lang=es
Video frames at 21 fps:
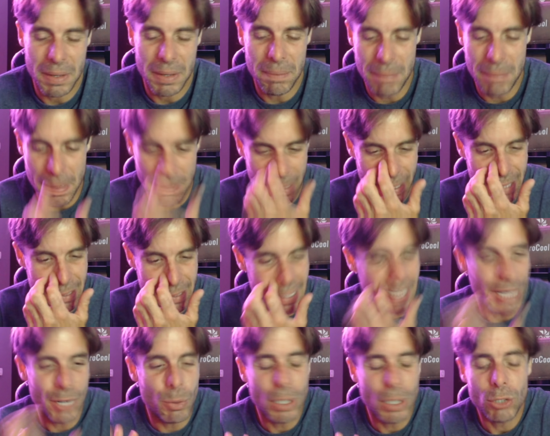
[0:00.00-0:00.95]
me
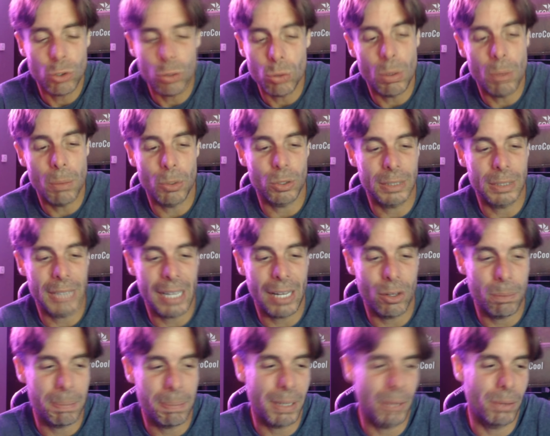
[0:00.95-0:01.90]
parece que no estuvo
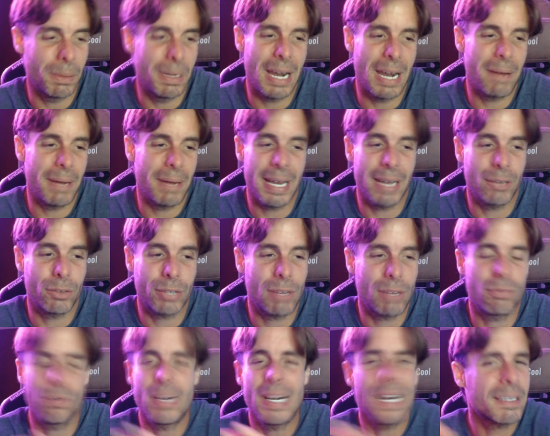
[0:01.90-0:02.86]
montado, pero eh, o
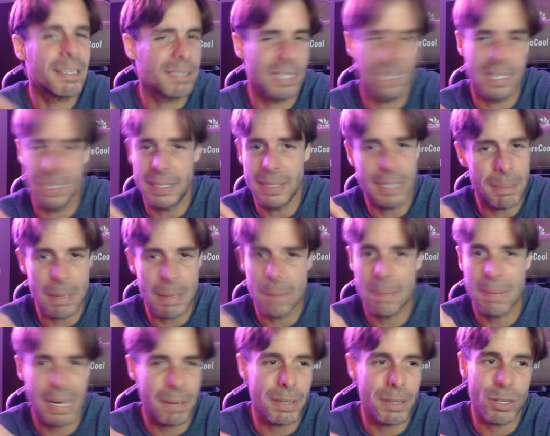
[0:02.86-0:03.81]
sea, fue el accidente
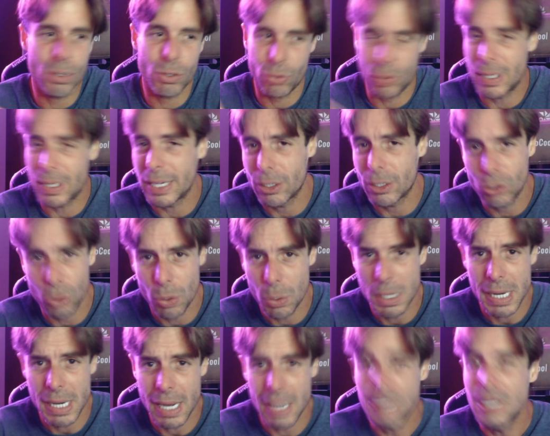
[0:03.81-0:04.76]
más maravilloso de la
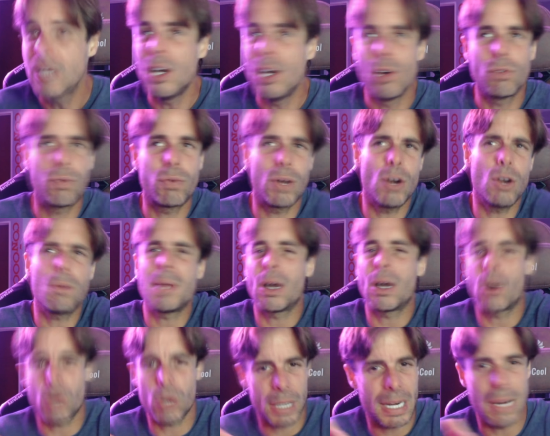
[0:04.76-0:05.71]
historia, fue lo
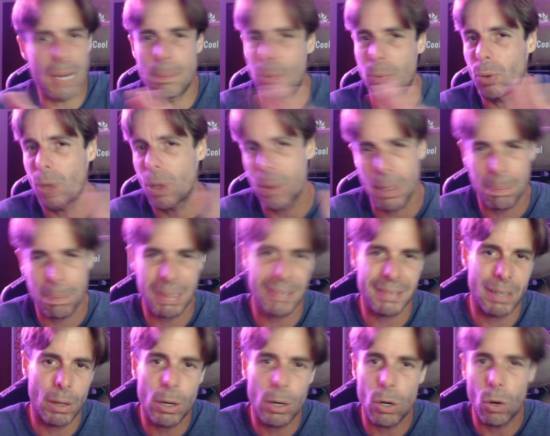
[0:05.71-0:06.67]
mejor que le pudo haber
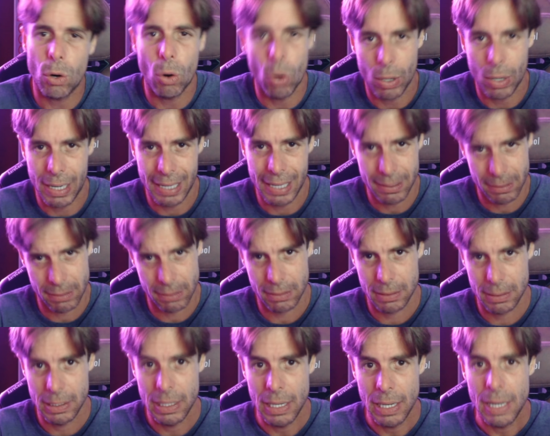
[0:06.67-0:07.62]
pasado a los Oscars,
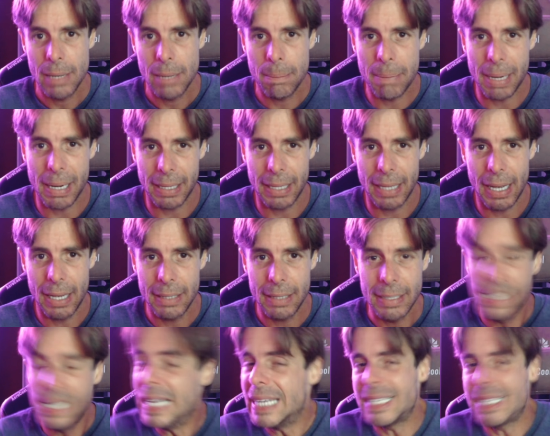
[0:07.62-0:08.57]

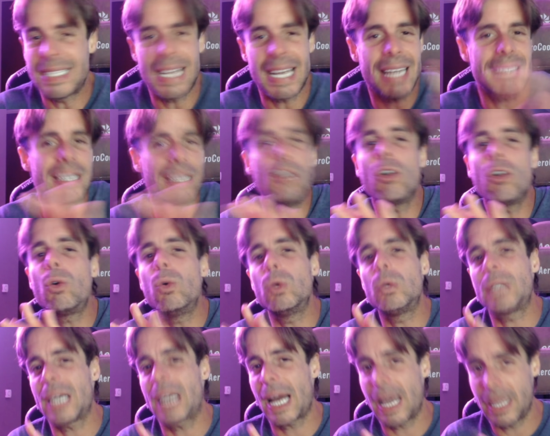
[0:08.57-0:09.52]
¿verdad? Se hacen los
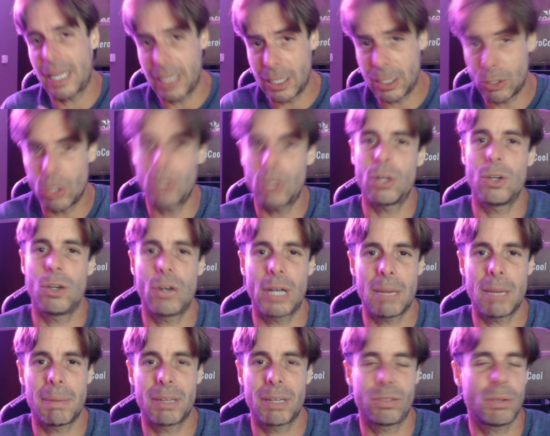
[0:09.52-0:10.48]
ultrajaditos con lo
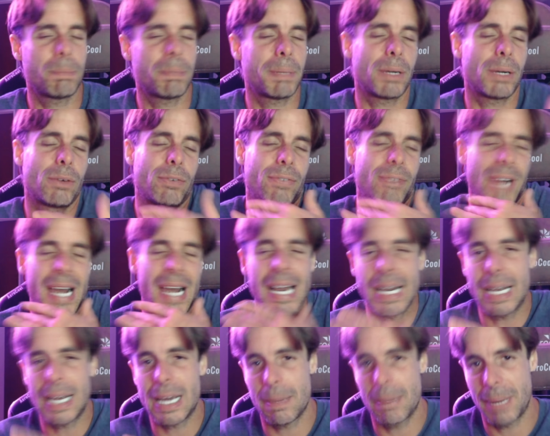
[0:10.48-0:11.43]
que pasó, pero
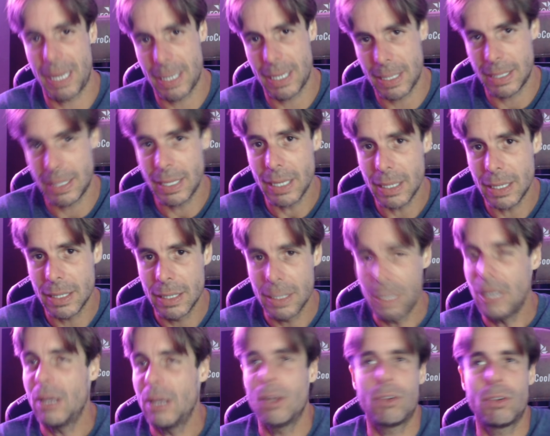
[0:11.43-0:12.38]
francamente,
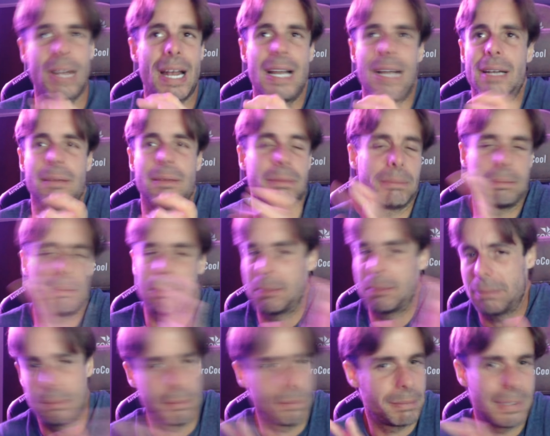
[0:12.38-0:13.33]
eh,
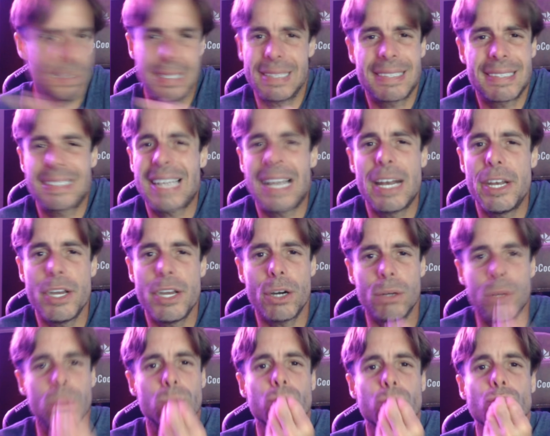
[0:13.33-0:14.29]

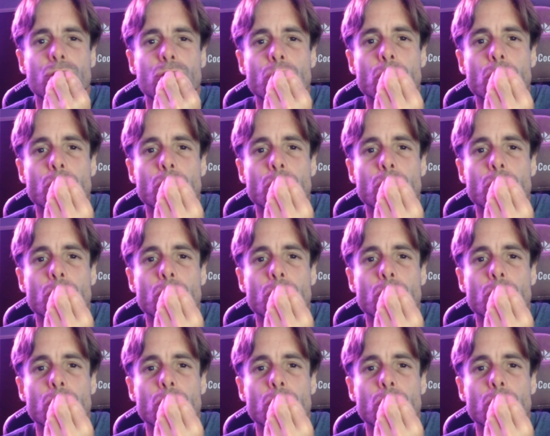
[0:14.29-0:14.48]
salió